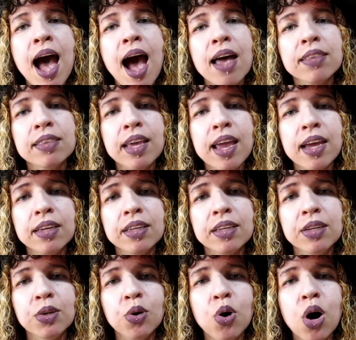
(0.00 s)
até
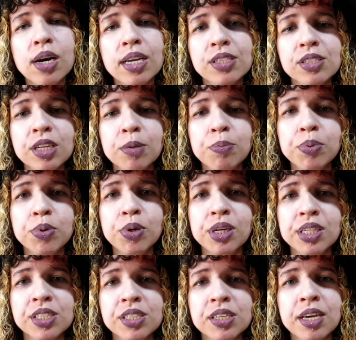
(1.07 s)
que, horas
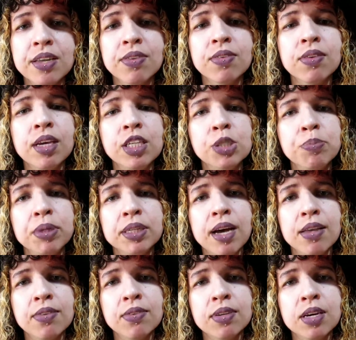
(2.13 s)
depois, sem
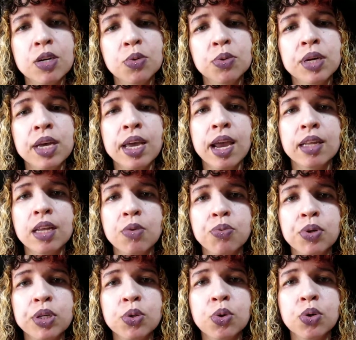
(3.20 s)
explicação, ela
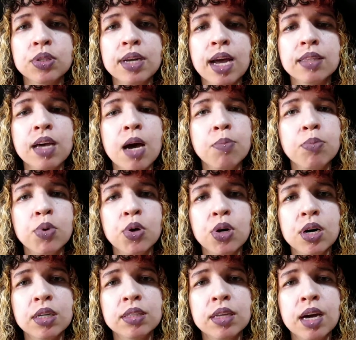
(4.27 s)
foi encontrada
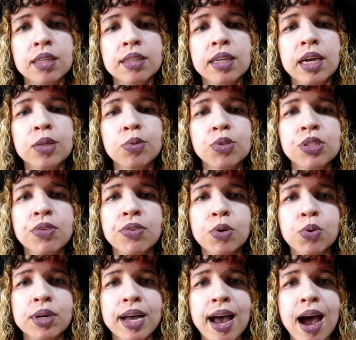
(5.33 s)
morta dentro de
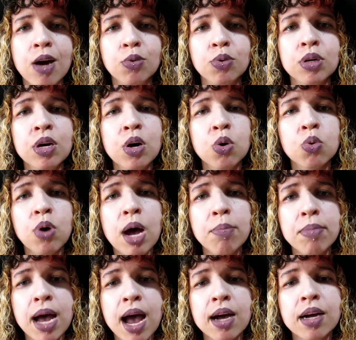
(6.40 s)
seu carro com a
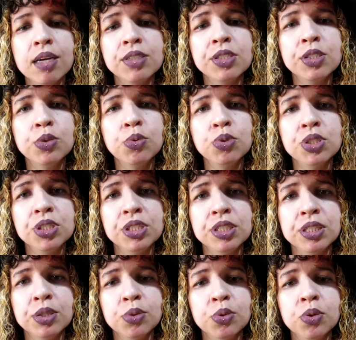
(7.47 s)
marca de um
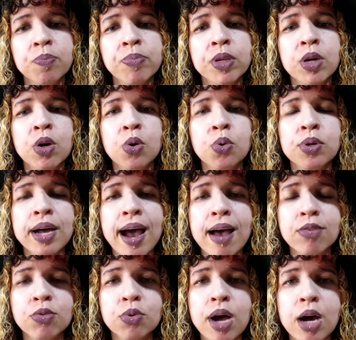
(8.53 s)
tiro. O
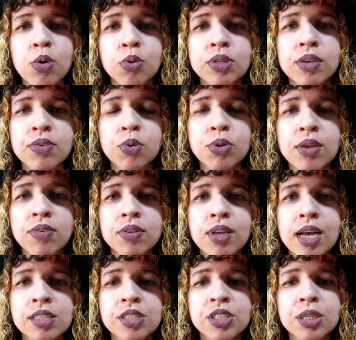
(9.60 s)
caso aconteceu na
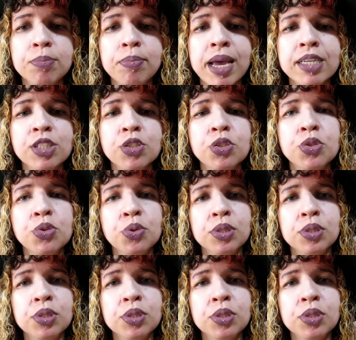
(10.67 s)
cidade de Metjulit,